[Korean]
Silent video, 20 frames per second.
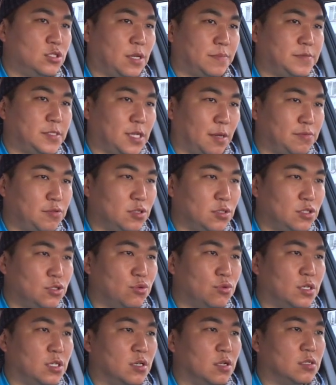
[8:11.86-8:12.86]
잡설이
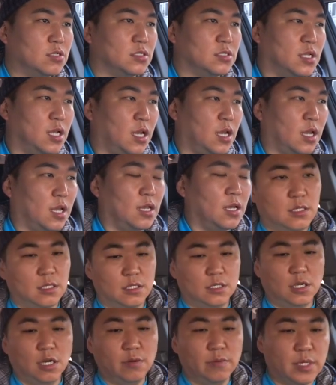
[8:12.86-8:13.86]
좀 길었는데
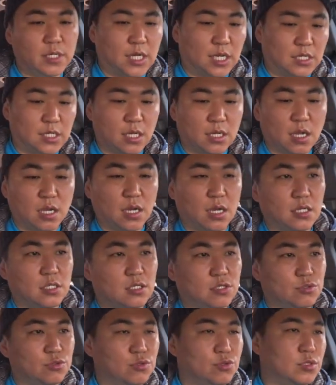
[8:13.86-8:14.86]
처음에
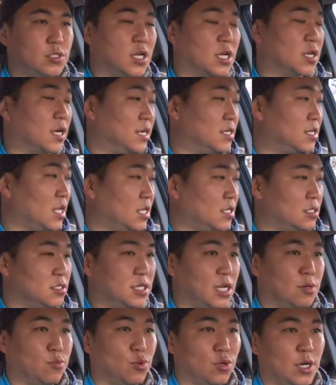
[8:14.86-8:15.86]
장착해가지고 이렇게 갈 때는
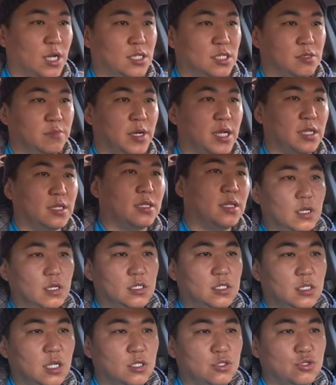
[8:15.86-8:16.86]
잘 몰랐지만
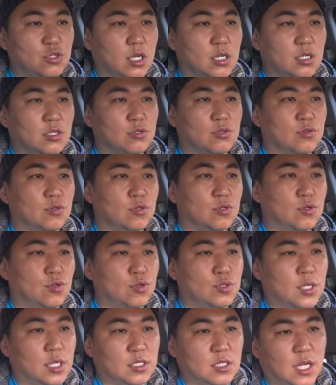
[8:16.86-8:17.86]
시내 주행도
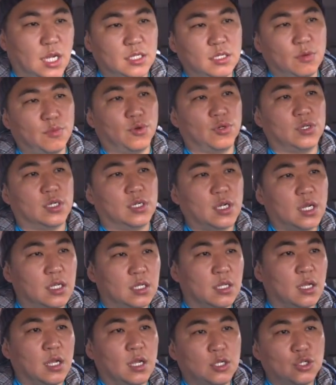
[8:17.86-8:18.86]
그렇고 다, 다녀보니까
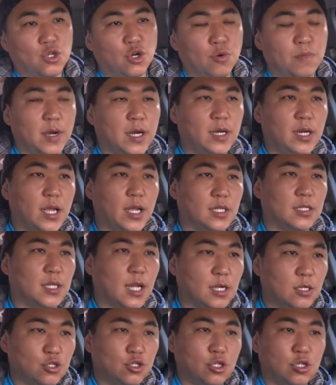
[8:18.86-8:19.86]
초반에
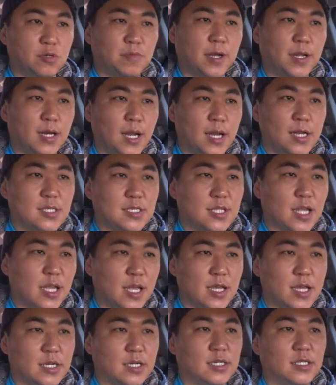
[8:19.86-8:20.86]
딱 출발할
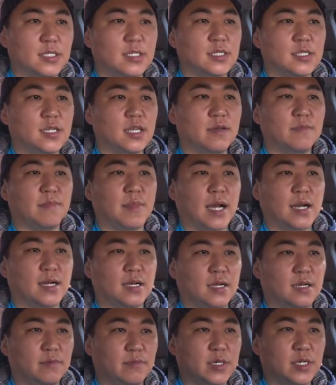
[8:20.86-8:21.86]
때의 그
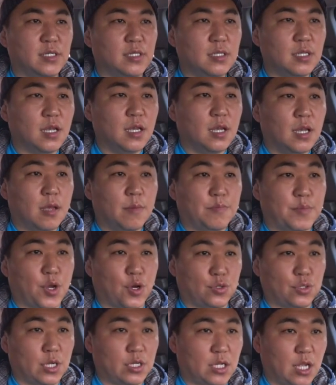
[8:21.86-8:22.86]
느낌만큼은
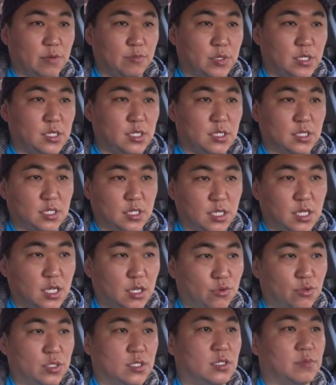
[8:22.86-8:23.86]
변화됨을
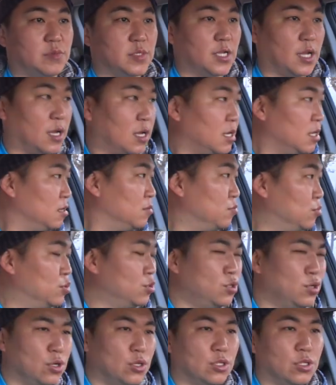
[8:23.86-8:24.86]
느끼고 있습니다
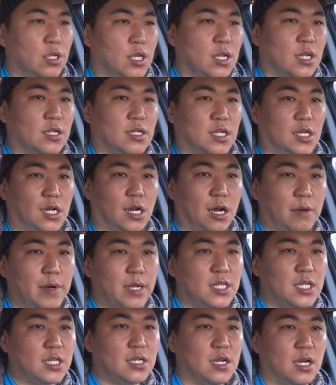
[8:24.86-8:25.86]
물론
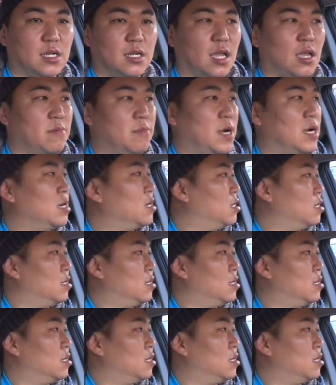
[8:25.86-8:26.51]
드라마틱하게 막